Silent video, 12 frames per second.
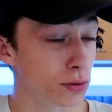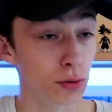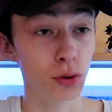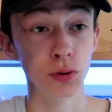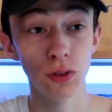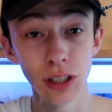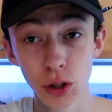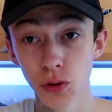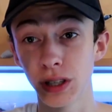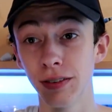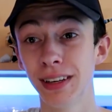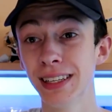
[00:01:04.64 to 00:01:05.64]
vous vous souvenez, je
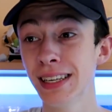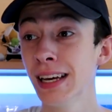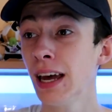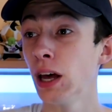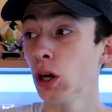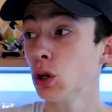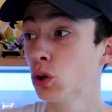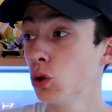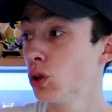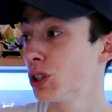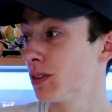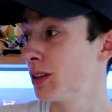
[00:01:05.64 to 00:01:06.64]
vous avais dit
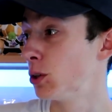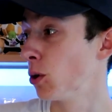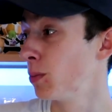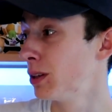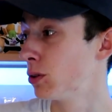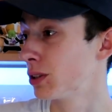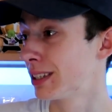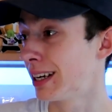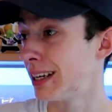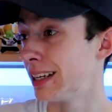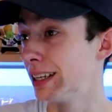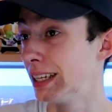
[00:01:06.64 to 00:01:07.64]
que j'avais dormi dans
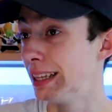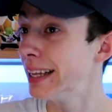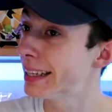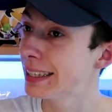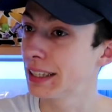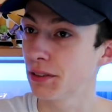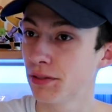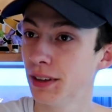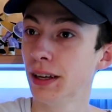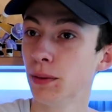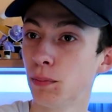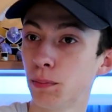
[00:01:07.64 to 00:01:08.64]
un euh, net
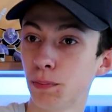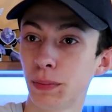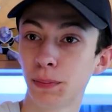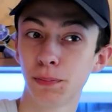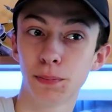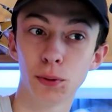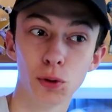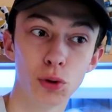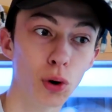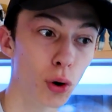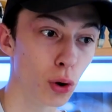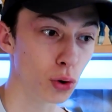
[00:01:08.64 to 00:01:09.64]
café
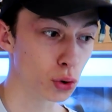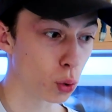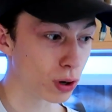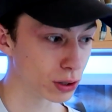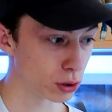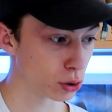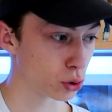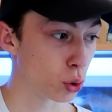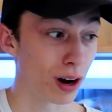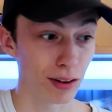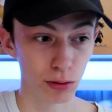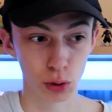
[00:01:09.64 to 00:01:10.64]
pendant euh, trois 3 heures, je
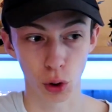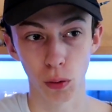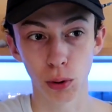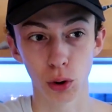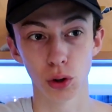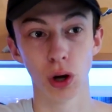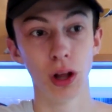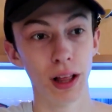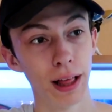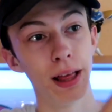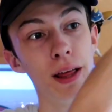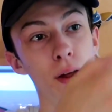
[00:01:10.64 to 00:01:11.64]
crois, avant de reprendre
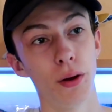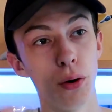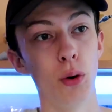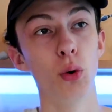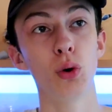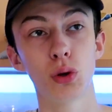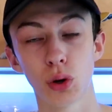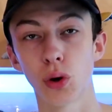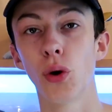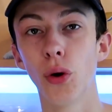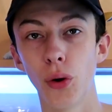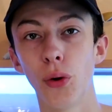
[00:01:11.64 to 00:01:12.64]
l'autre
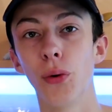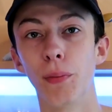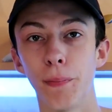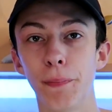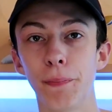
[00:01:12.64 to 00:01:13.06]
euh,